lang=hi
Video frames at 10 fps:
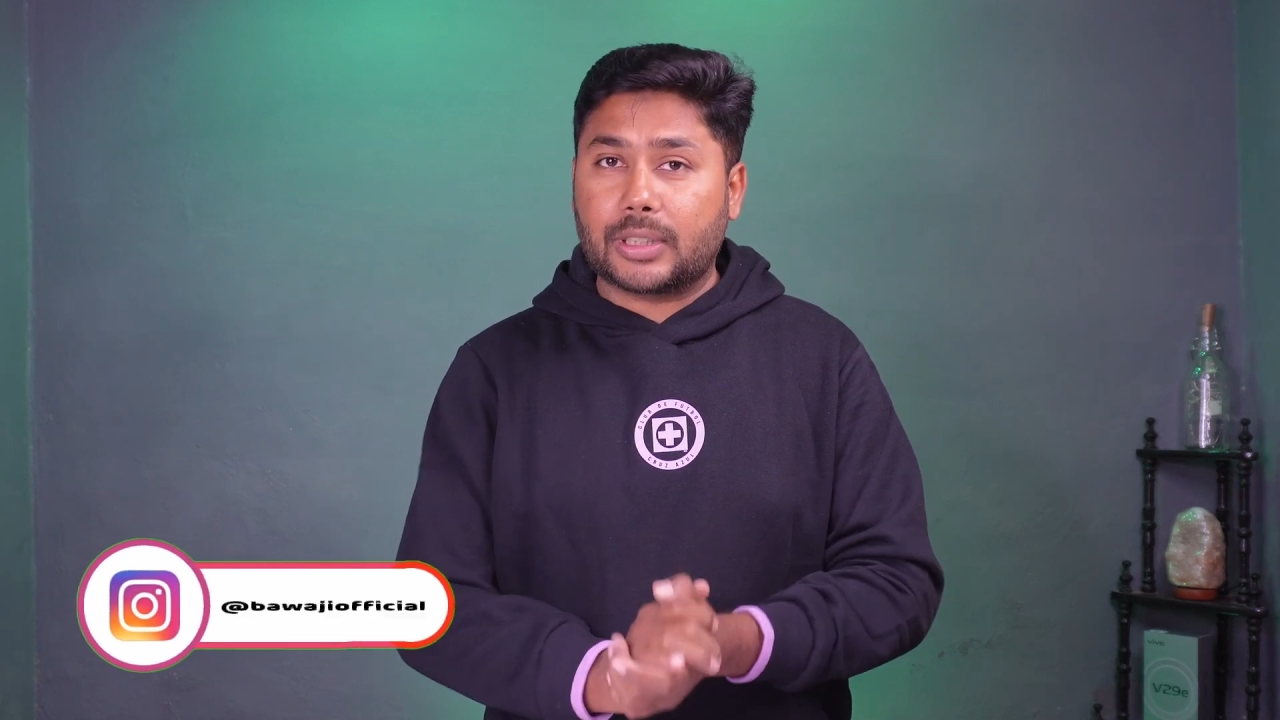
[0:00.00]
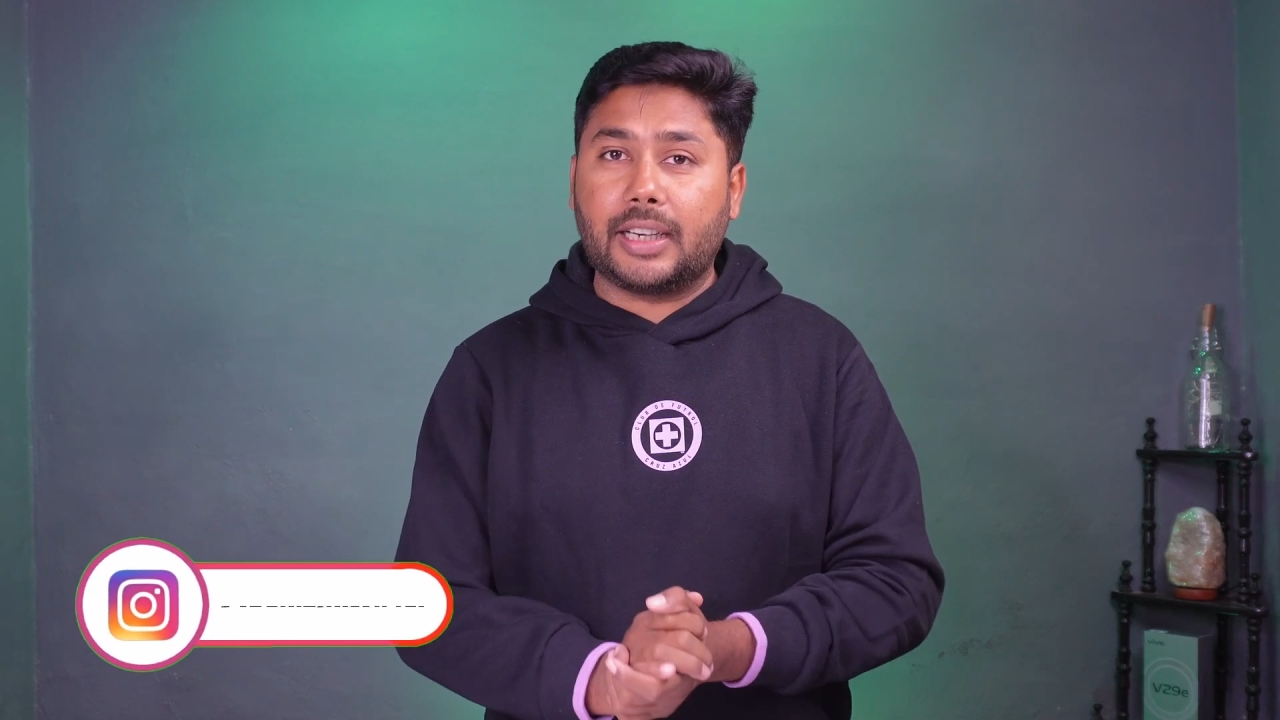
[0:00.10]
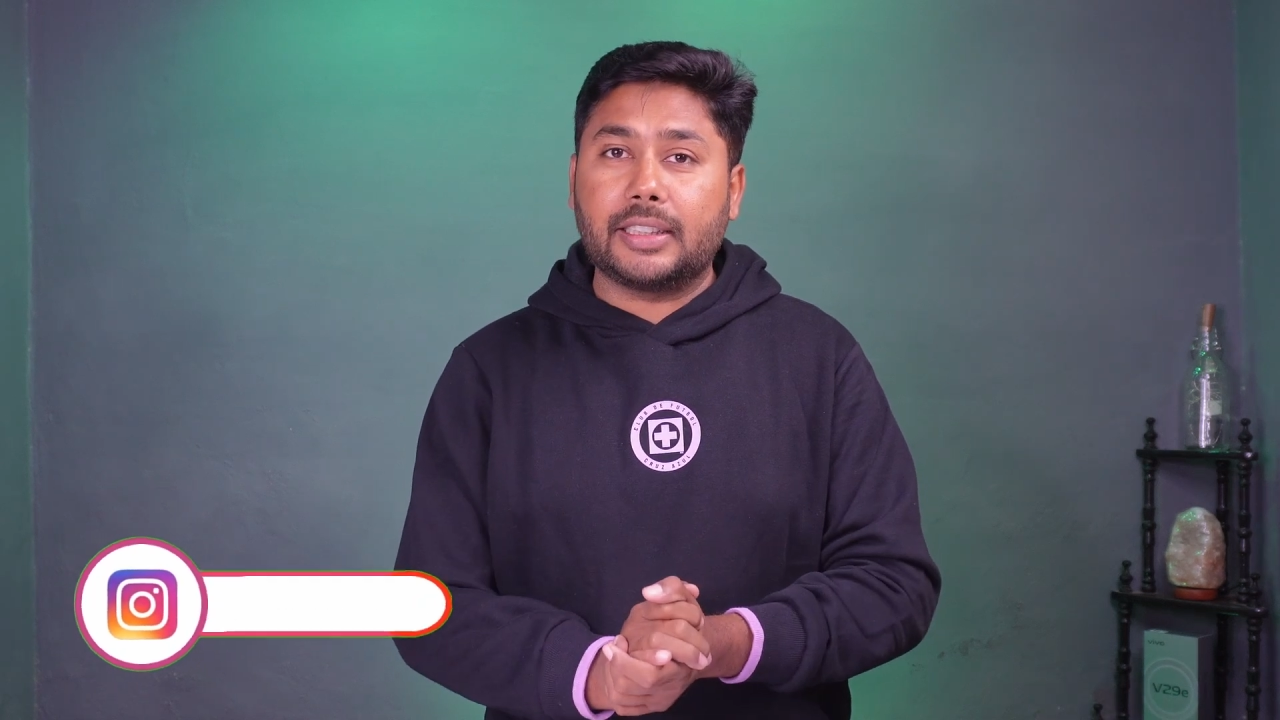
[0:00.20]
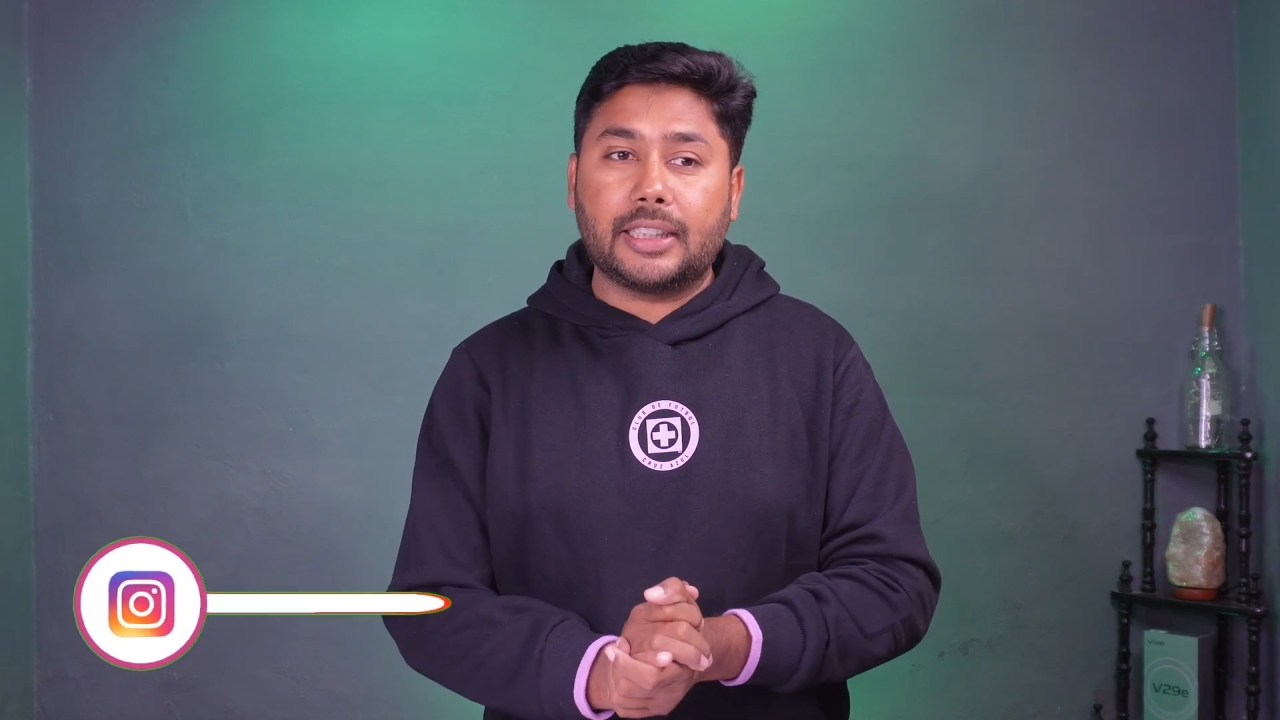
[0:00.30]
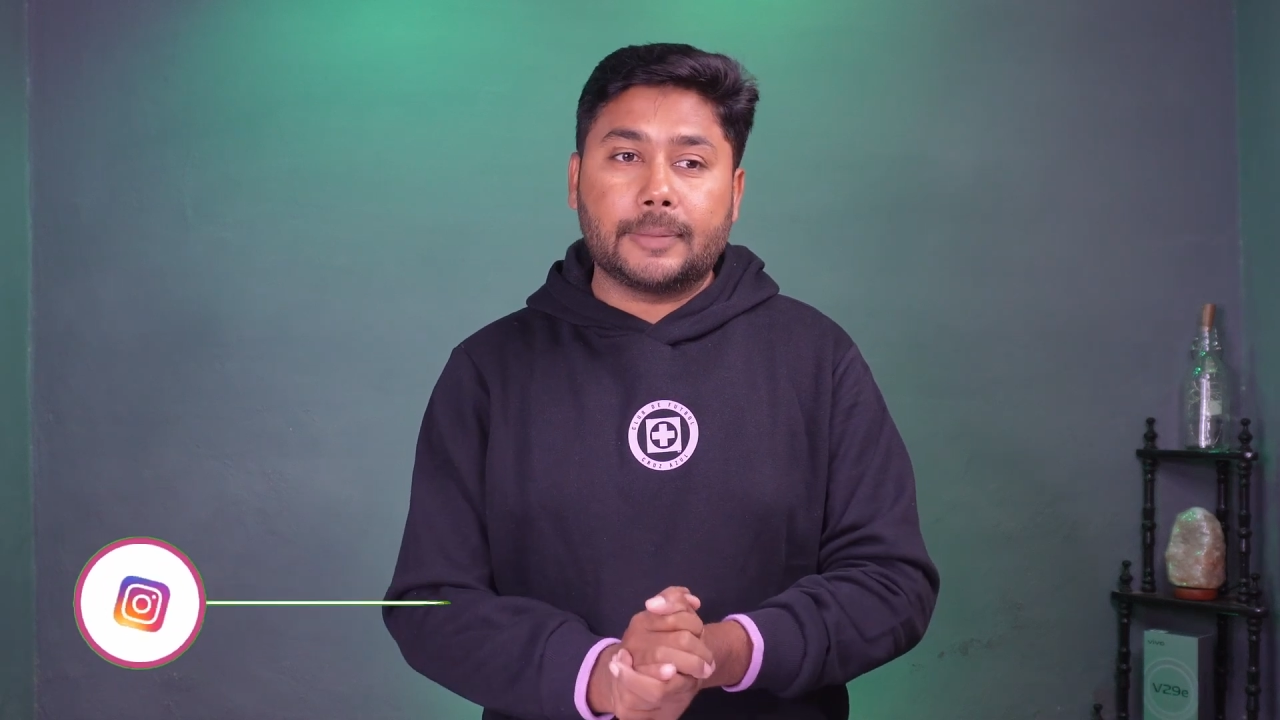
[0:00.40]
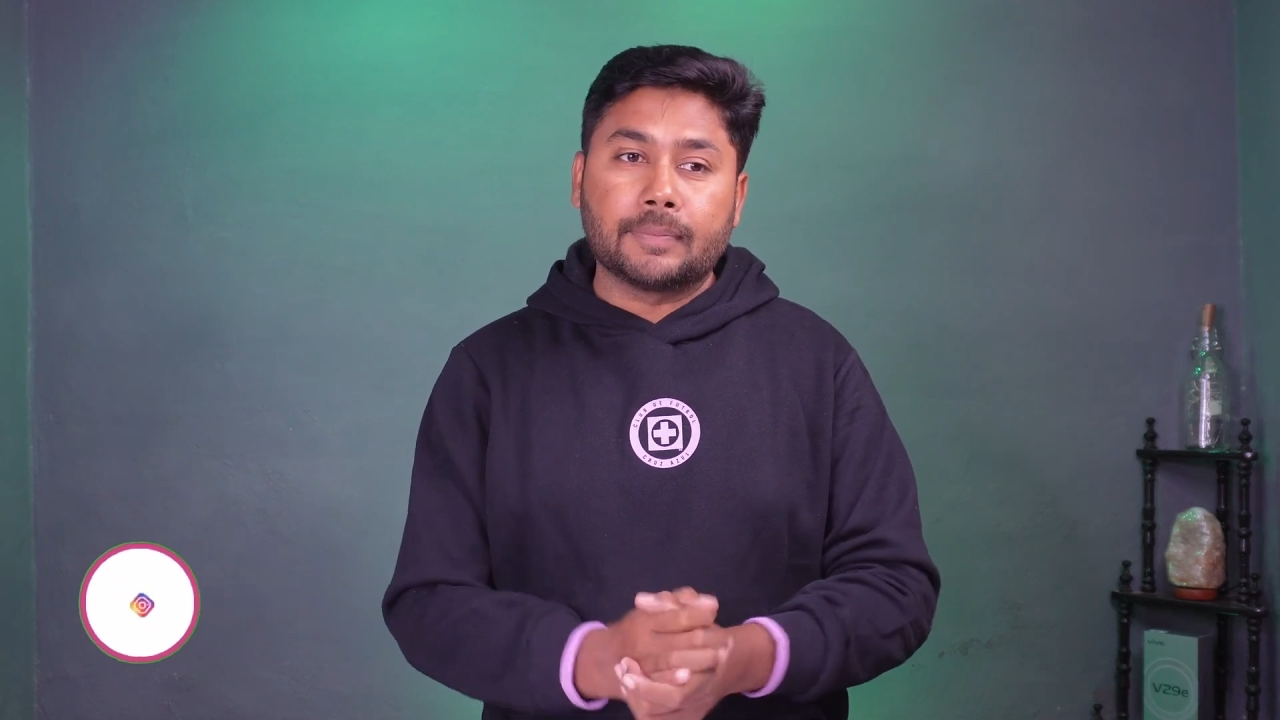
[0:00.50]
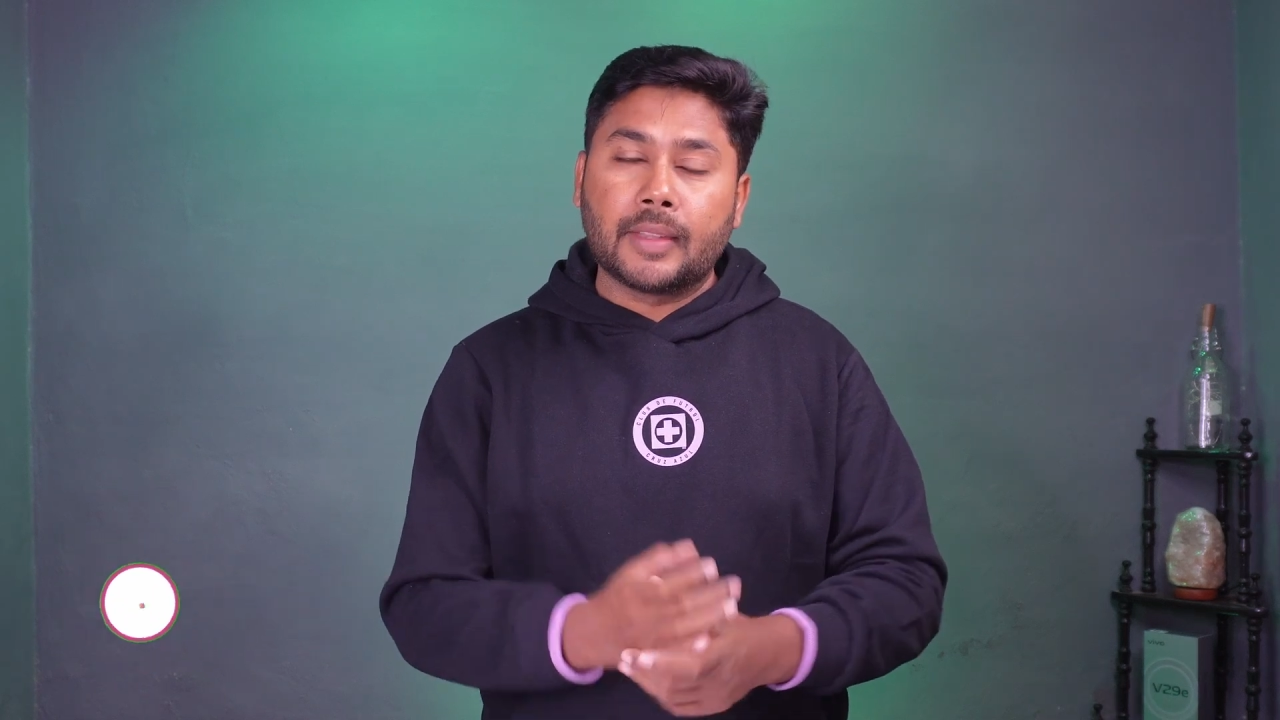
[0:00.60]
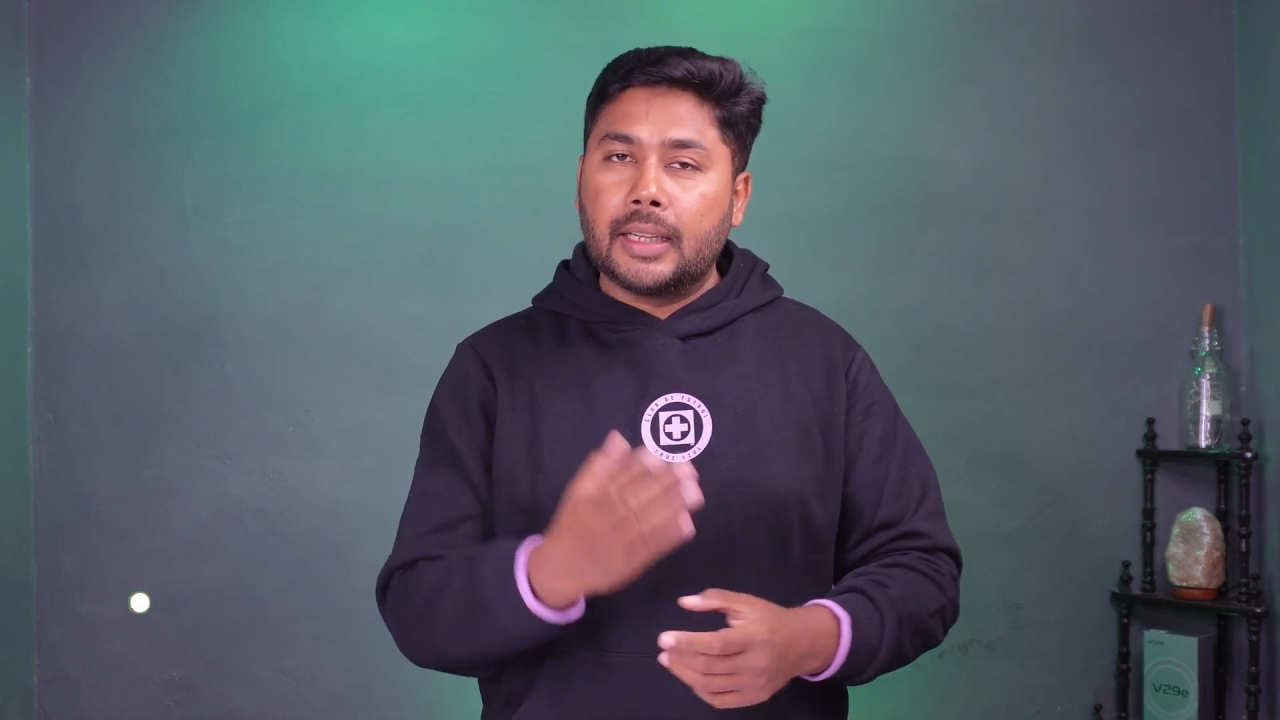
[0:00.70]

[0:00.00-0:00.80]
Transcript: कर लेते हैं